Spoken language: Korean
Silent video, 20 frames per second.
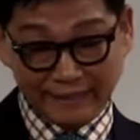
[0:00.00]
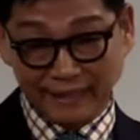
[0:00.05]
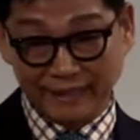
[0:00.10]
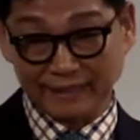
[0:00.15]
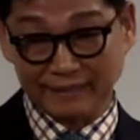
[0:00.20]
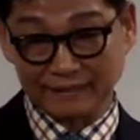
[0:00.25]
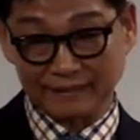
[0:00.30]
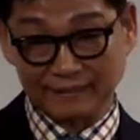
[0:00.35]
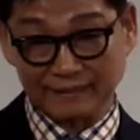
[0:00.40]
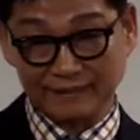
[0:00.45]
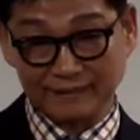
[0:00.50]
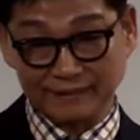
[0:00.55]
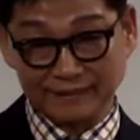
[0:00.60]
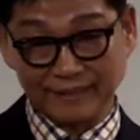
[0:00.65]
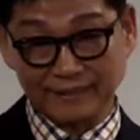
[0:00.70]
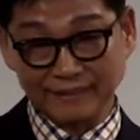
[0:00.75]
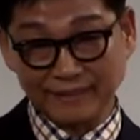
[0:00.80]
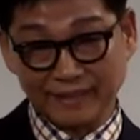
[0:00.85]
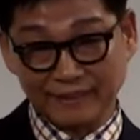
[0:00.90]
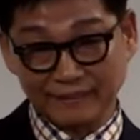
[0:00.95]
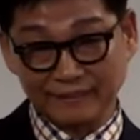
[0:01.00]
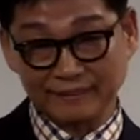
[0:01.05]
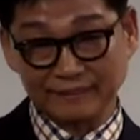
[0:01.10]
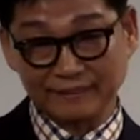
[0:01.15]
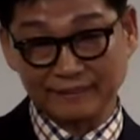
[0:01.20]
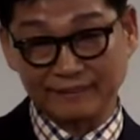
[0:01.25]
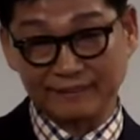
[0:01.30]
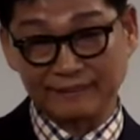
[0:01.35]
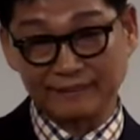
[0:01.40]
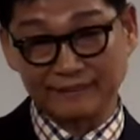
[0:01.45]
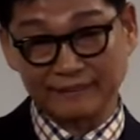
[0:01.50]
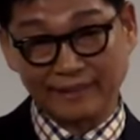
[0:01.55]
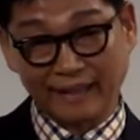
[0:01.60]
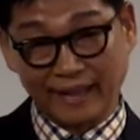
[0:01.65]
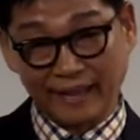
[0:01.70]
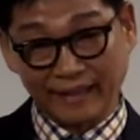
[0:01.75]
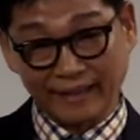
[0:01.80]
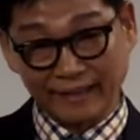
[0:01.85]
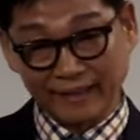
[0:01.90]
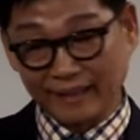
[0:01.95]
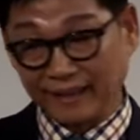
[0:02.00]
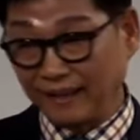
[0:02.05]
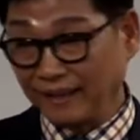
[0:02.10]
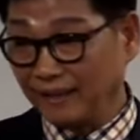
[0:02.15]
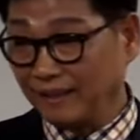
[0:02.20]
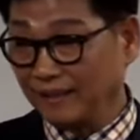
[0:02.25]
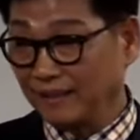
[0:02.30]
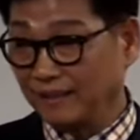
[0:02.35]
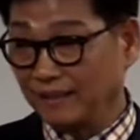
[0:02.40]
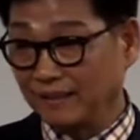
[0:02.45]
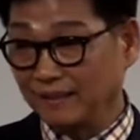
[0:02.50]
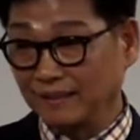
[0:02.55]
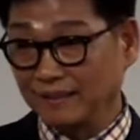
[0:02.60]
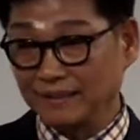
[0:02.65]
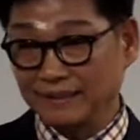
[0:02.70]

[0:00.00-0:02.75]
시간은 세상은 나에게